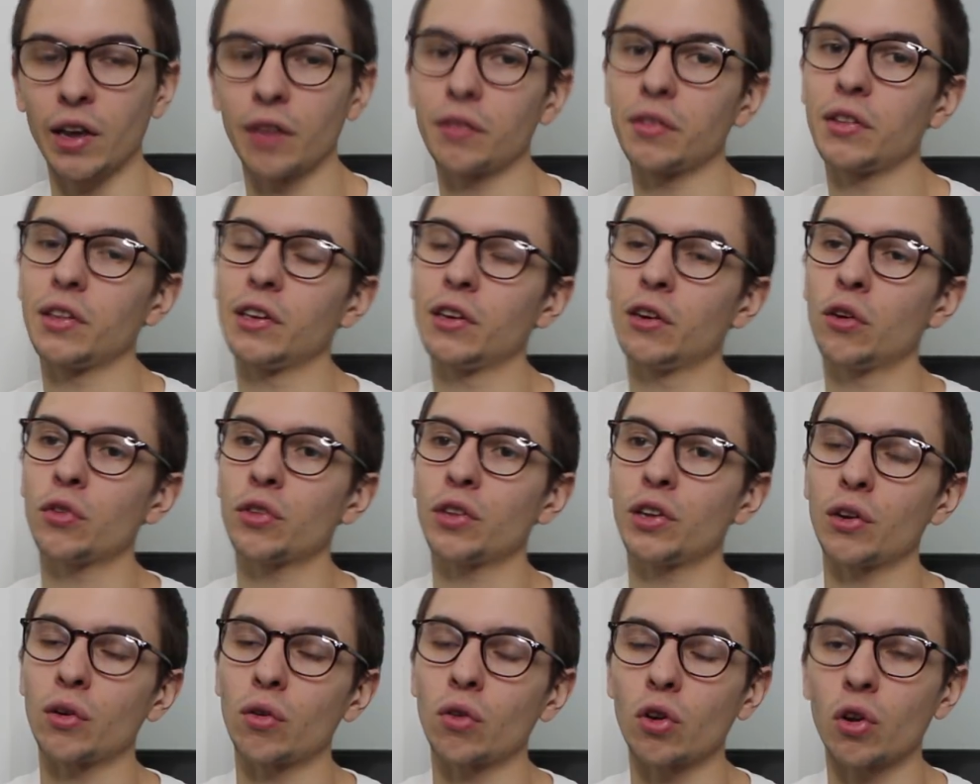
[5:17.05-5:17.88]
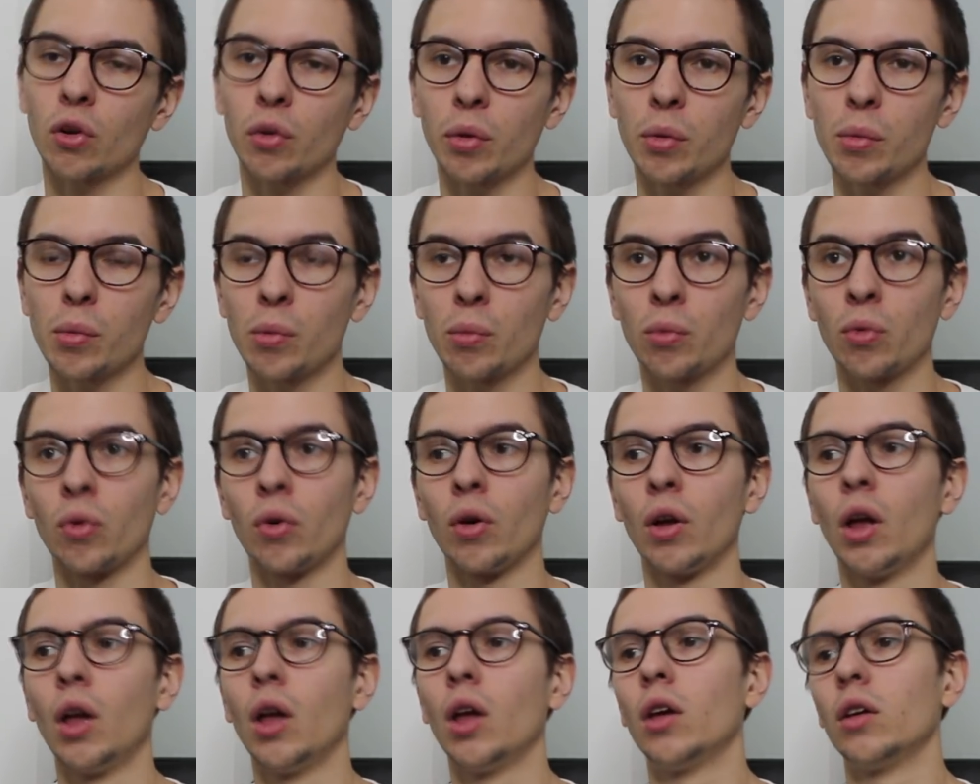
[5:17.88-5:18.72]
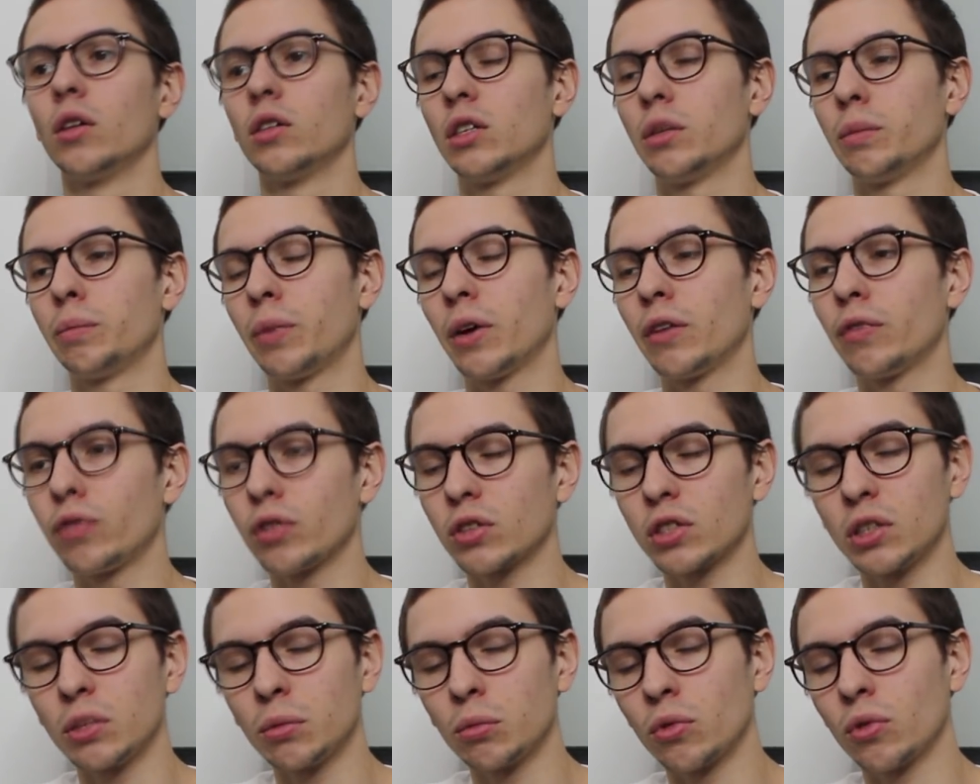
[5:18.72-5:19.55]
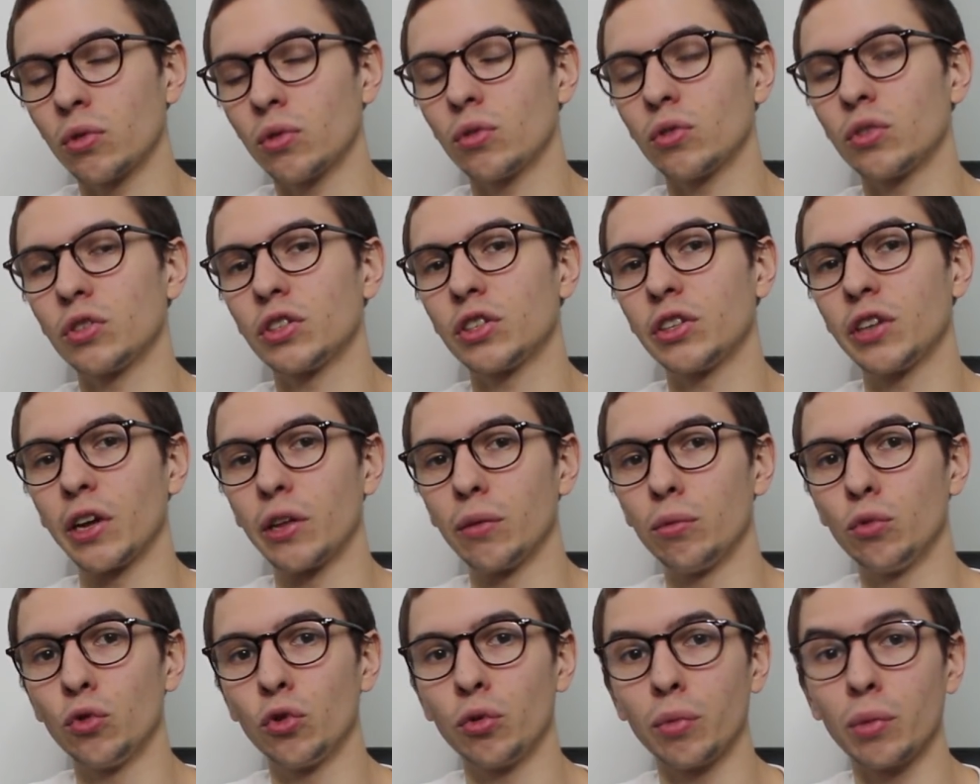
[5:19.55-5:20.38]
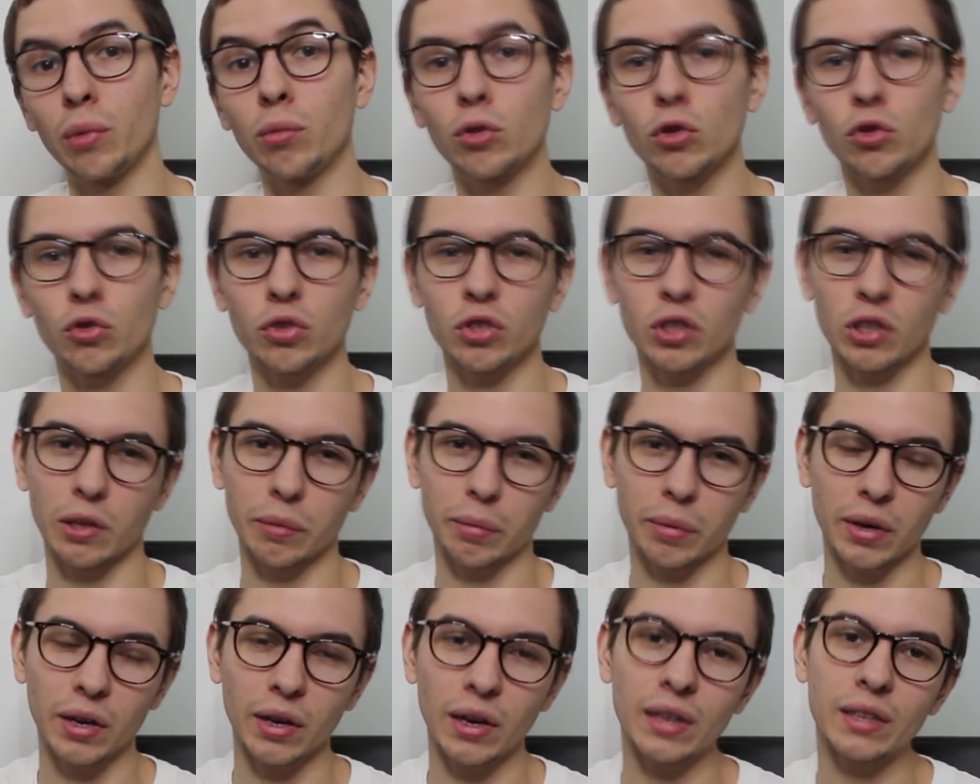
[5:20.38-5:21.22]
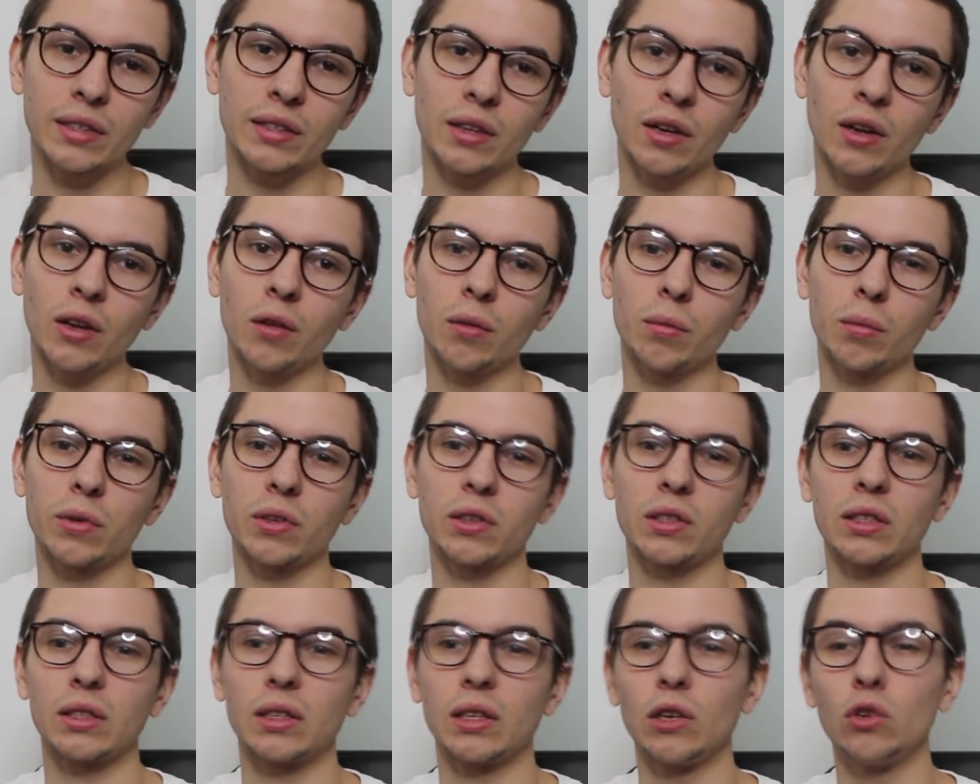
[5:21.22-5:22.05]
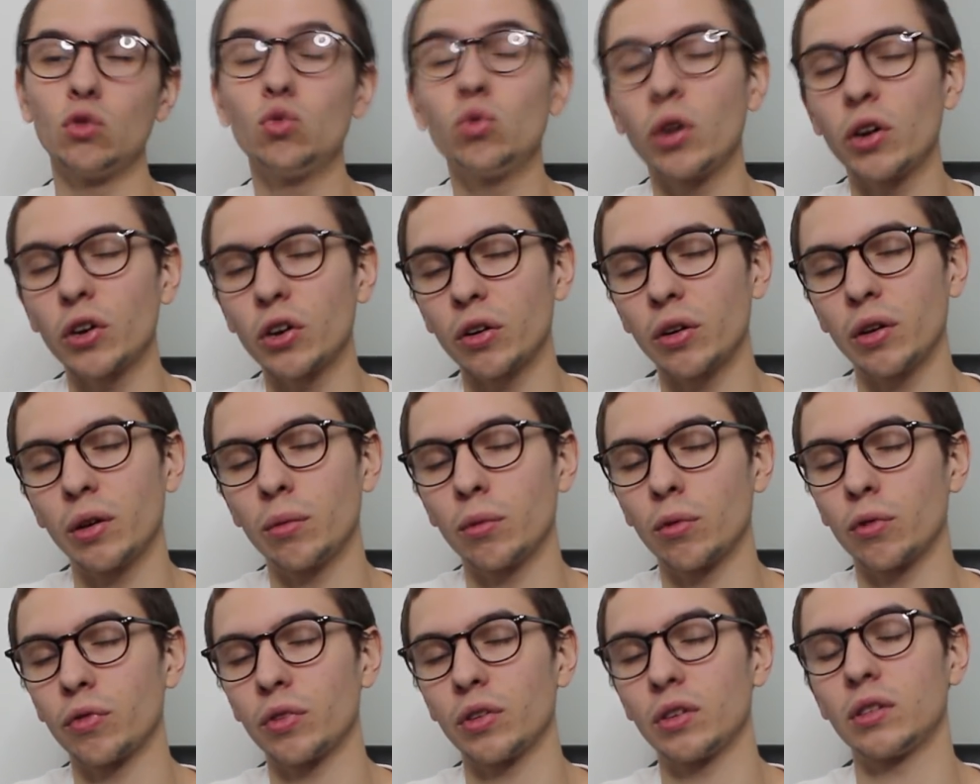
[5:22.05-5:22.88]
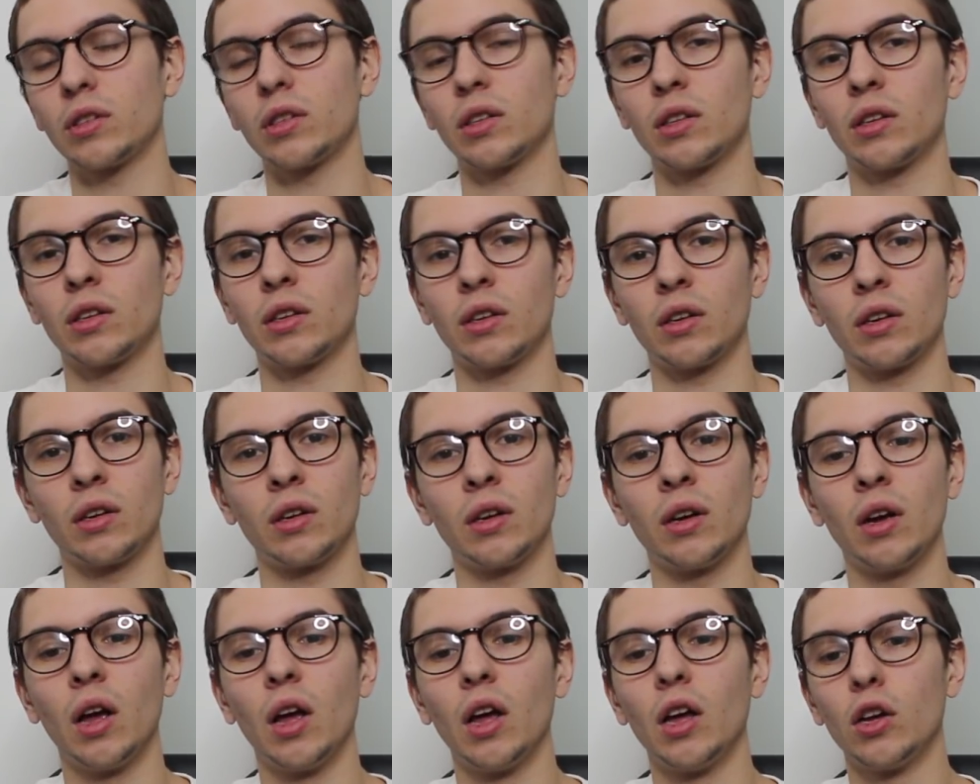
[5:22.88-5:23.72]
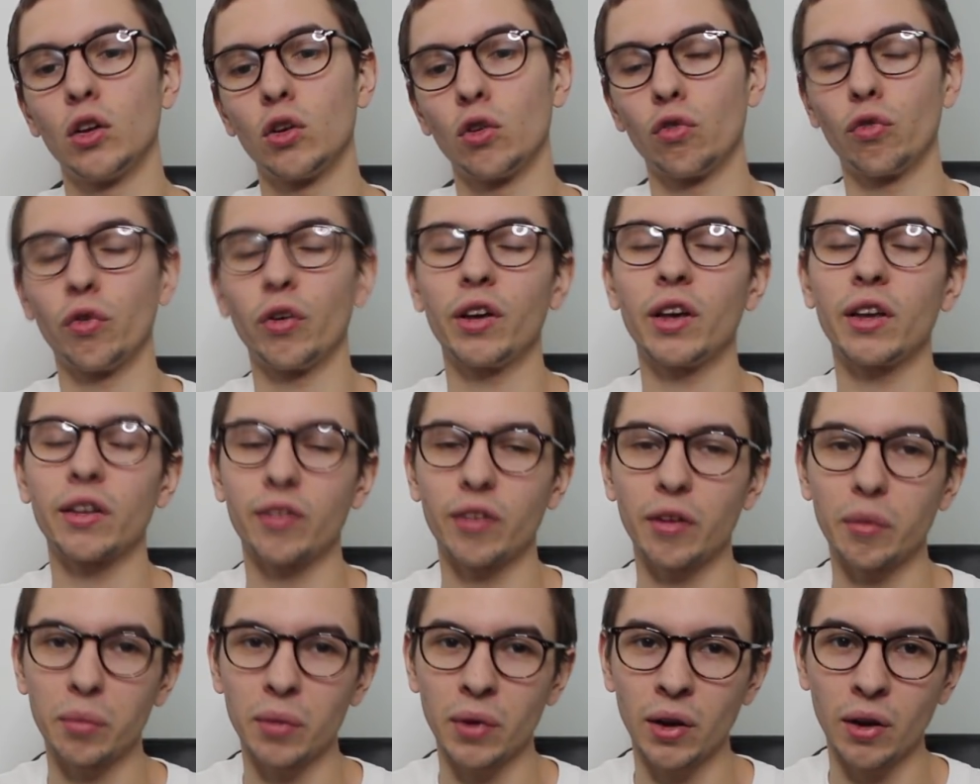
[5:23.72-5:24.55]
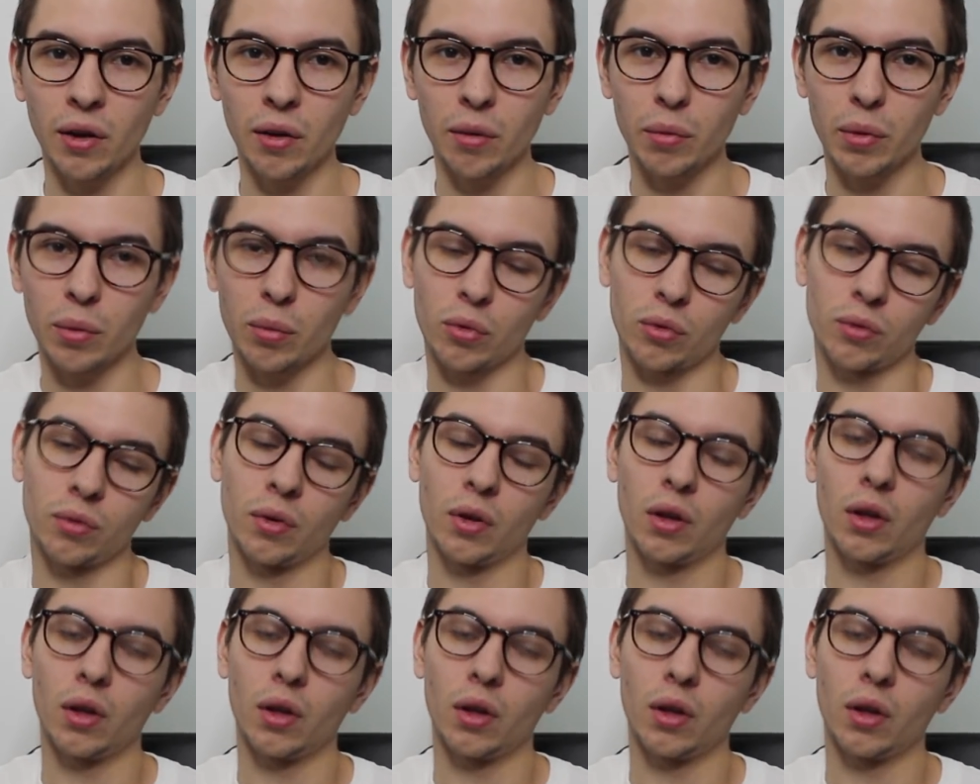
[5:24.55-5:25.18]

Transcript: Il y avait des grands écrans quand même, mais bon, c'est pas forcément euh, ce qu'il y a de mieux. Mais moi, tu vois, j'étais près de la scène, mais c'était loin quand même en fait. C'était, on voyait assez bien, mais bon.